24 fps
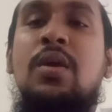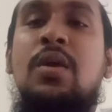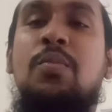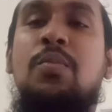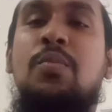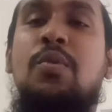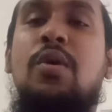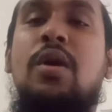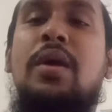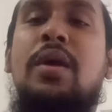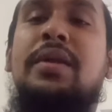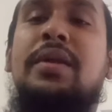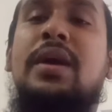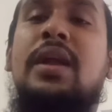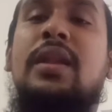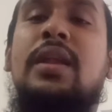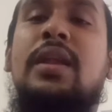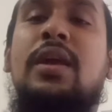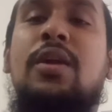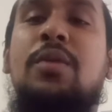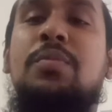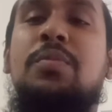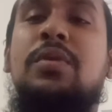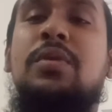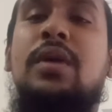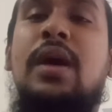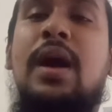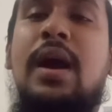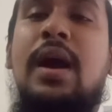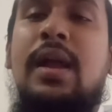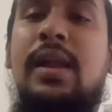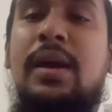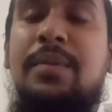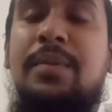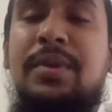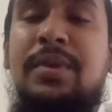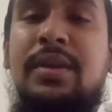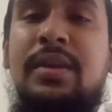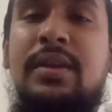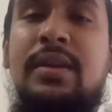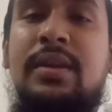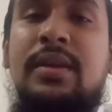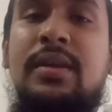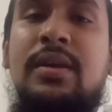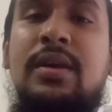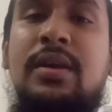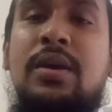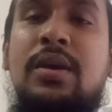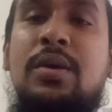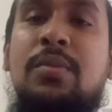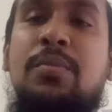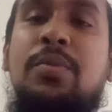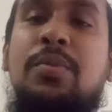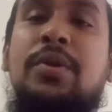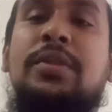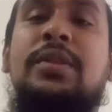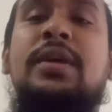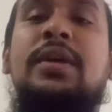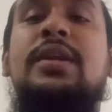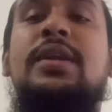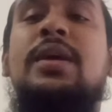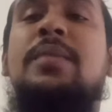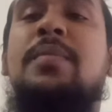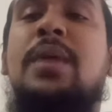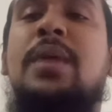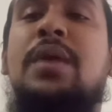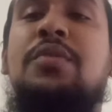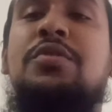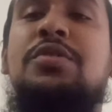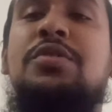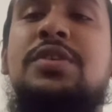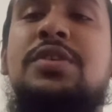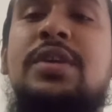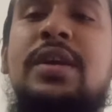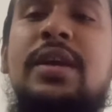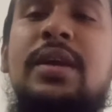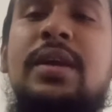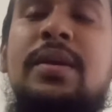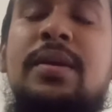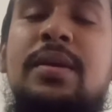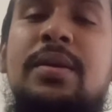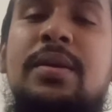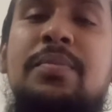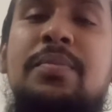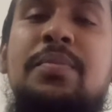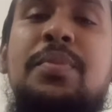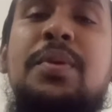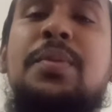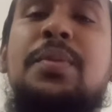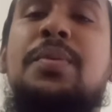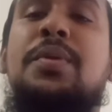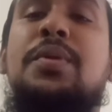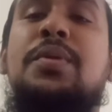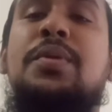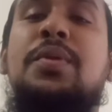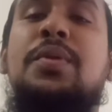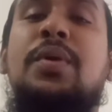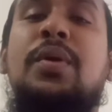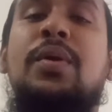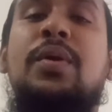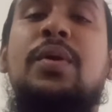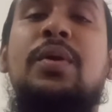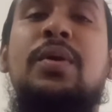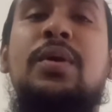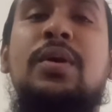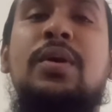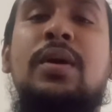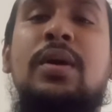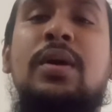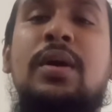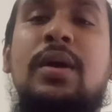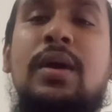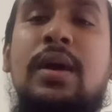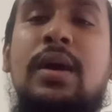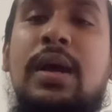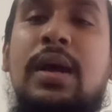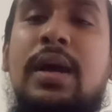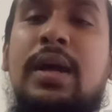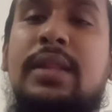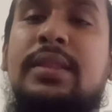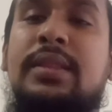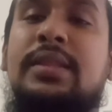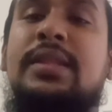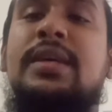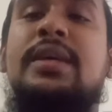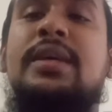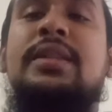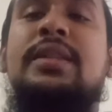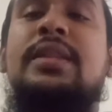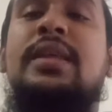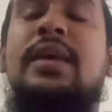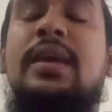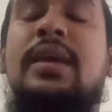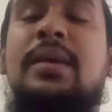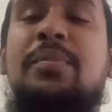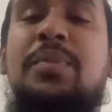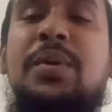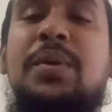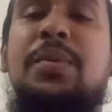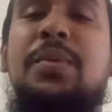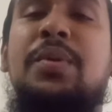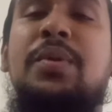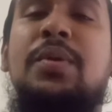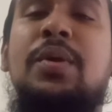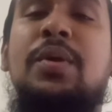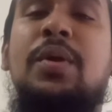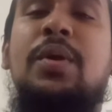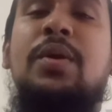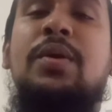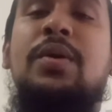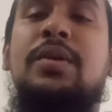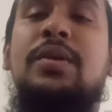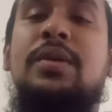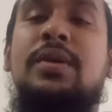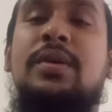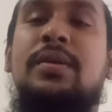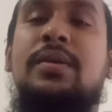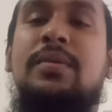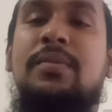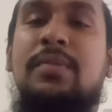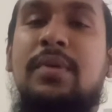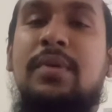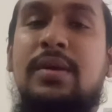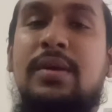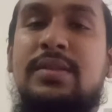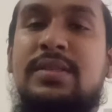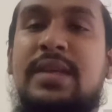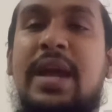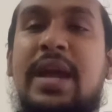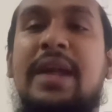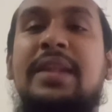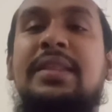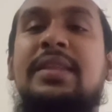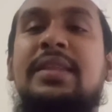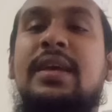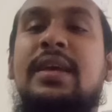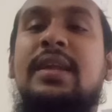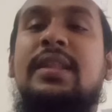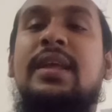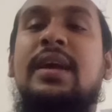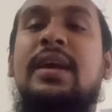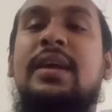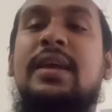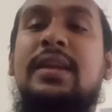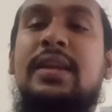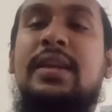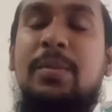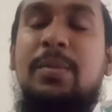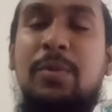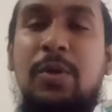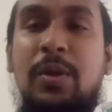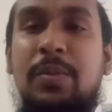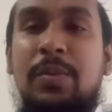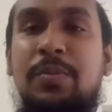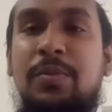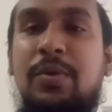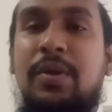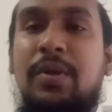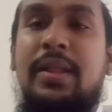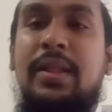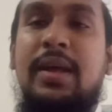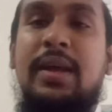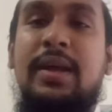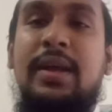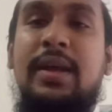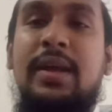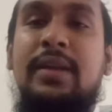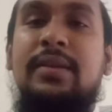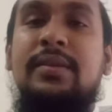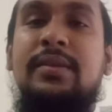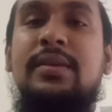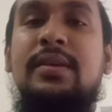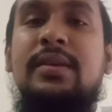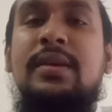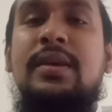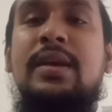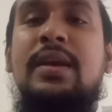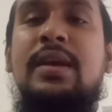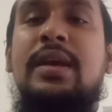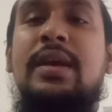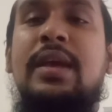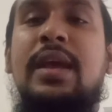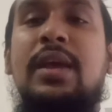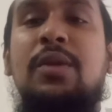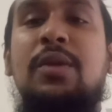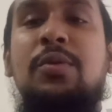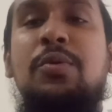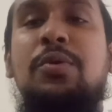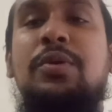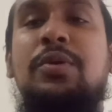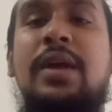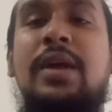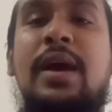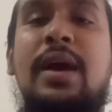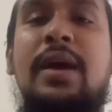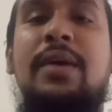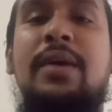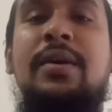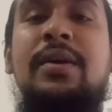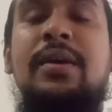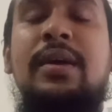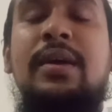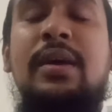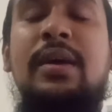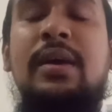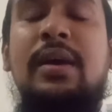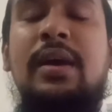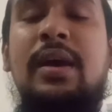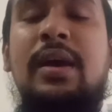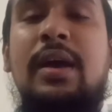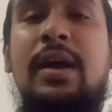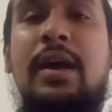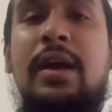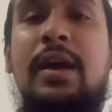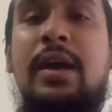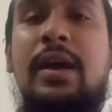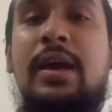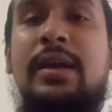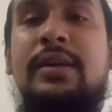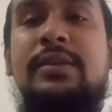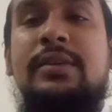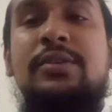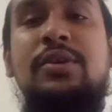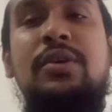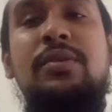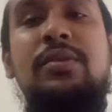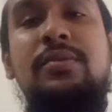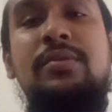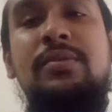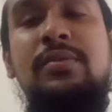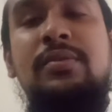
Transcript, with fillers: মহান আল্লাহ রবুল আলামিন প্রত্যেকটা মানুষকে বিভিন্ন দিক দিয়ে বিভিন্ন সাইড দিয়ে তাকে ডেভেলপ করে থাকেন এই লোকটা একজন